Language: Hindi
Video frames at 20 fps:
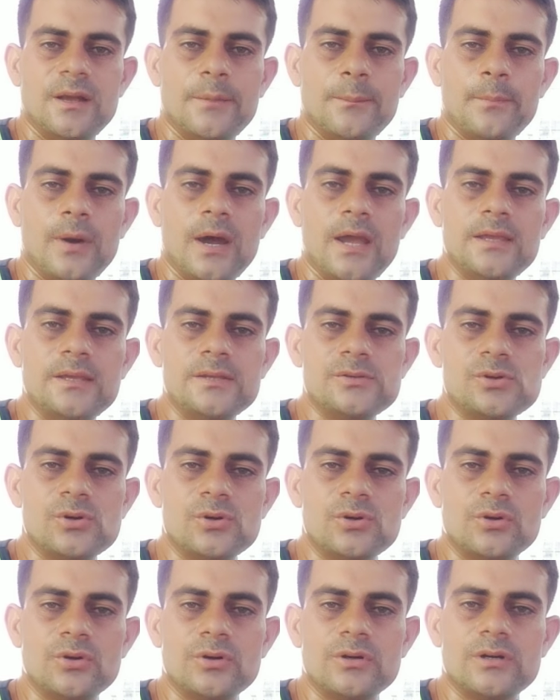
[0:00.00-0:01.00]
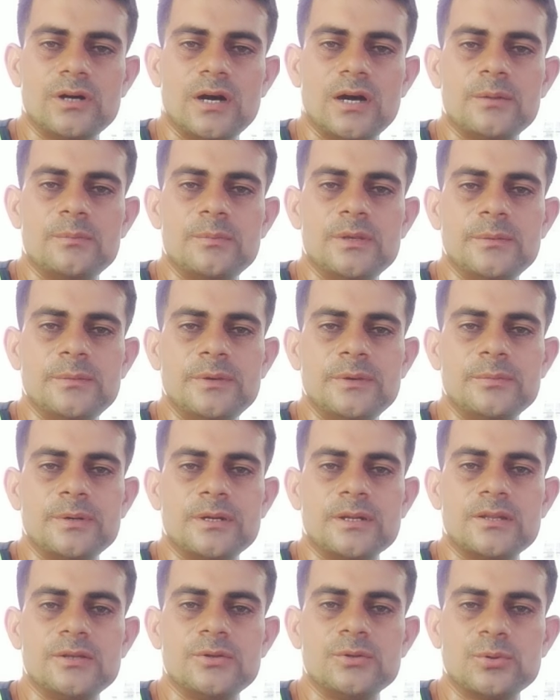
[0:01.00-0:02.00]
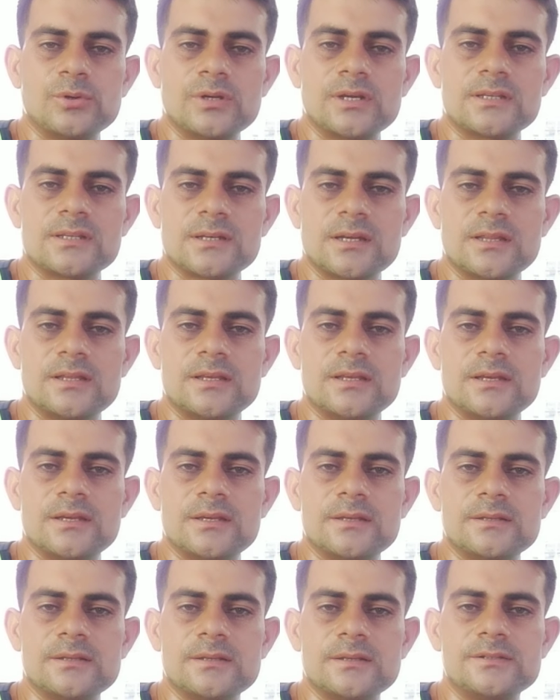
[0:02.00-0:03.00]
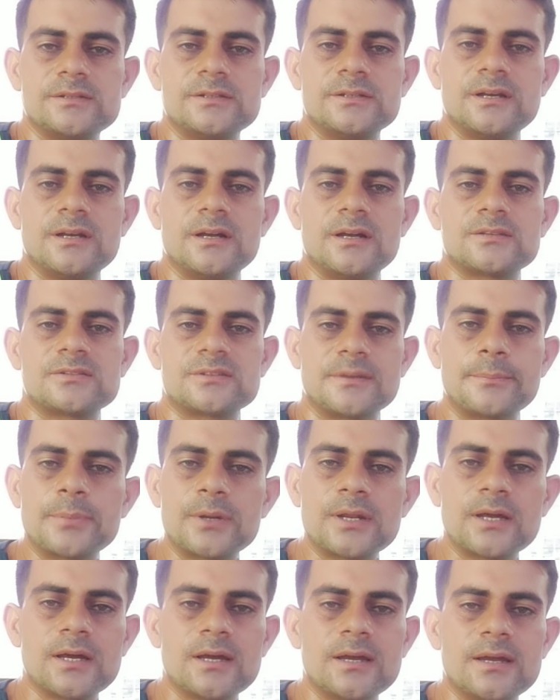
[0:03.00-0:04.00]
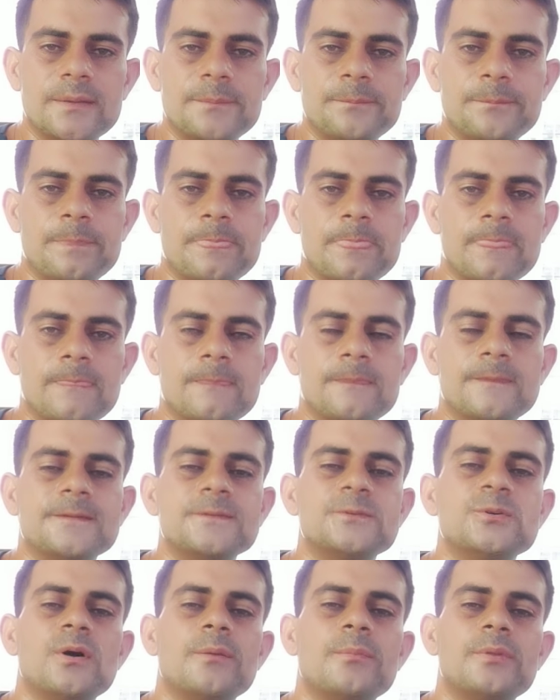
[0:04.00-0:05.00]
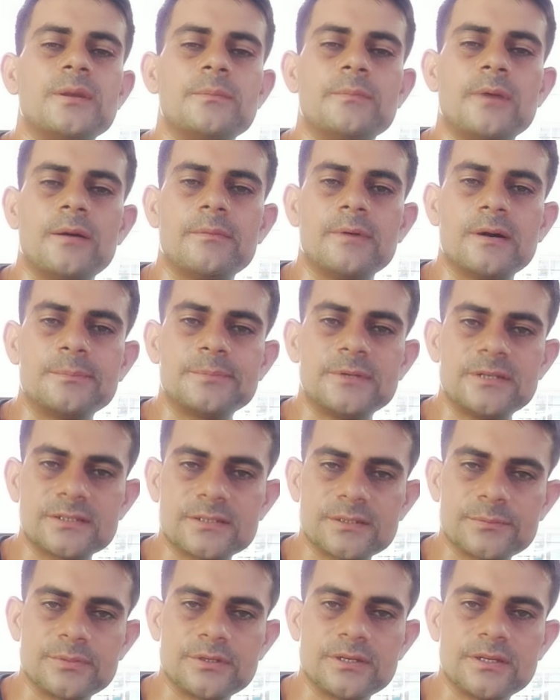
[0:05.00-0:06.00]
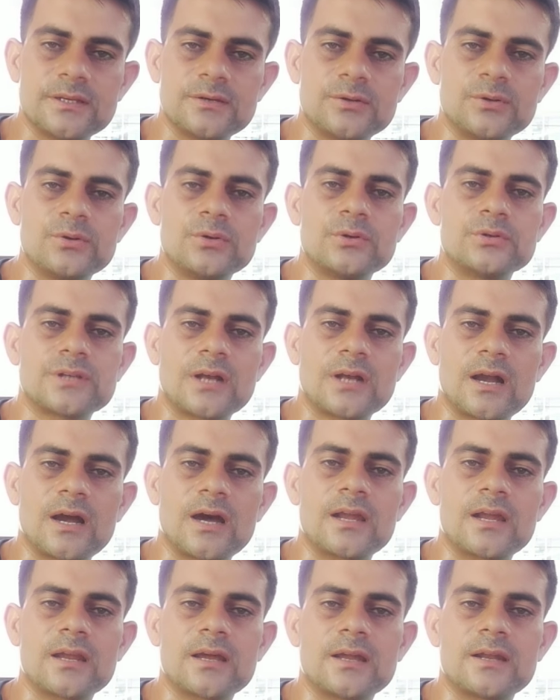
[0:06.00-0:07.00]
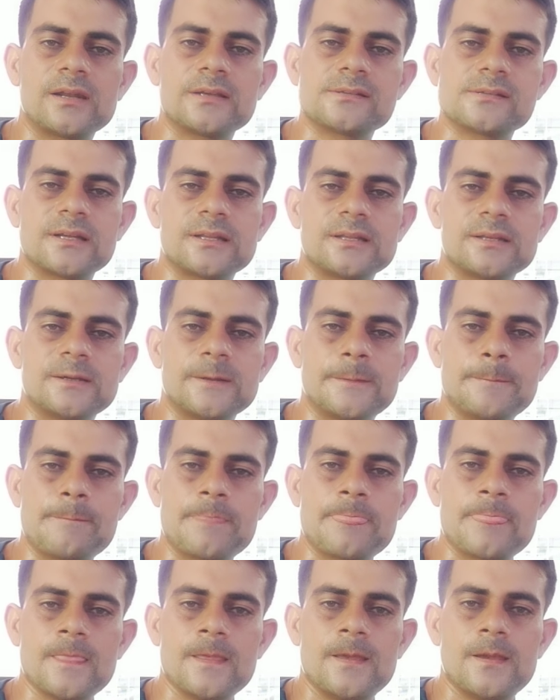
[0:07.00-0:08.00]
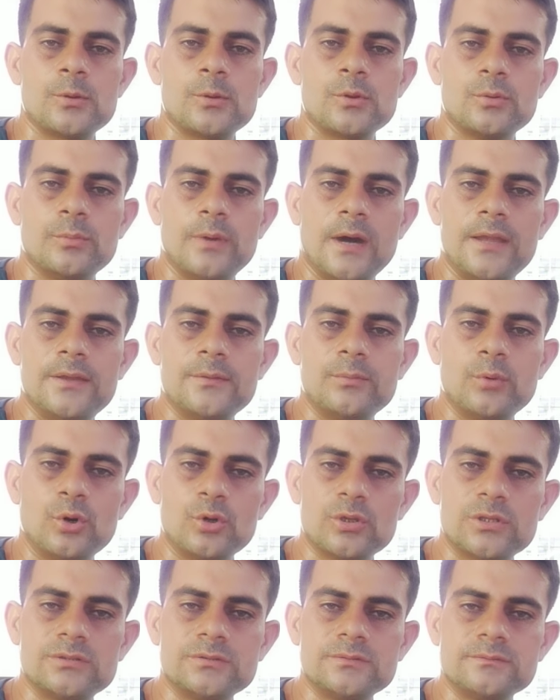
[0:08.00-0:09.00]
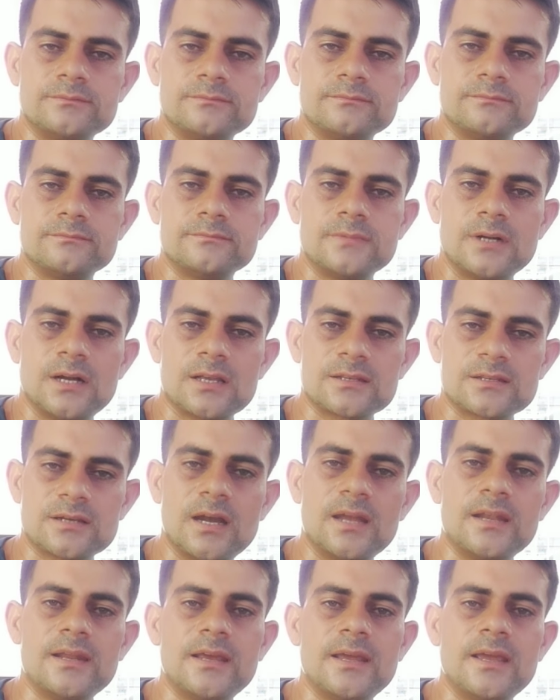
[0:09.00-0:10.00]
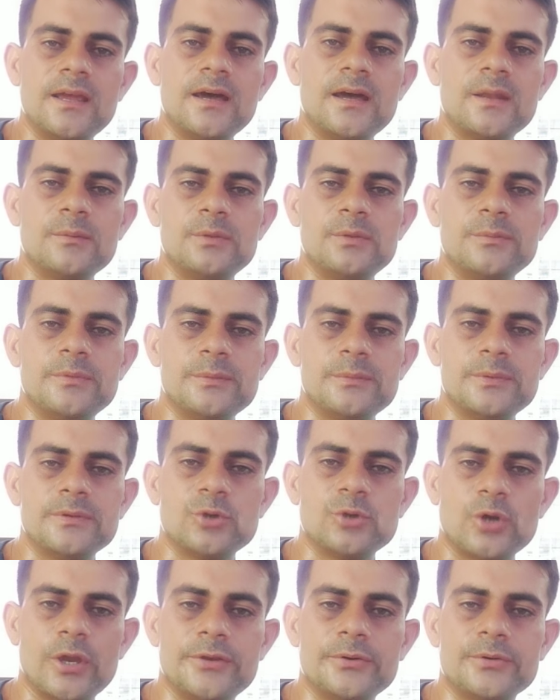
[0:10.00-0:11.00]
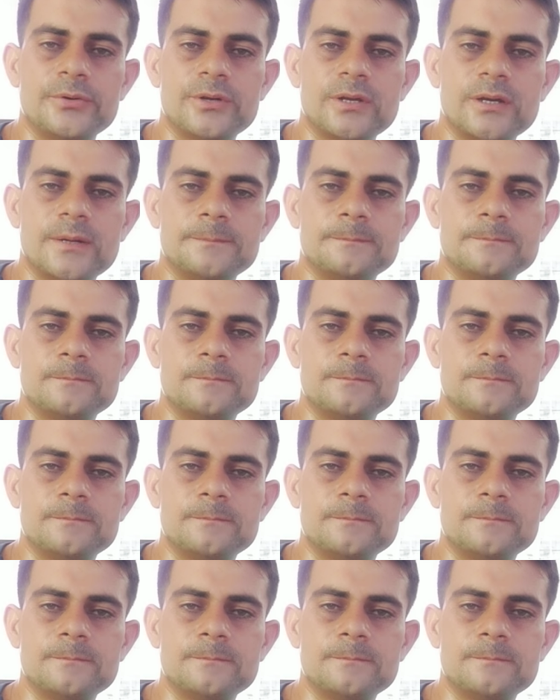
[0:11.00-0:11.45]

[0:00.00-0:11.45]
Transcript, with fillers: भाई जो लोग आर्मी में भर्ती होना चाहते हैं या जिनका सपना है या जो अपने माँ बाप के सपने को साकार करना चाहते हैं तो भाई बहुत आसान है आर्मी में ज्वाइन होना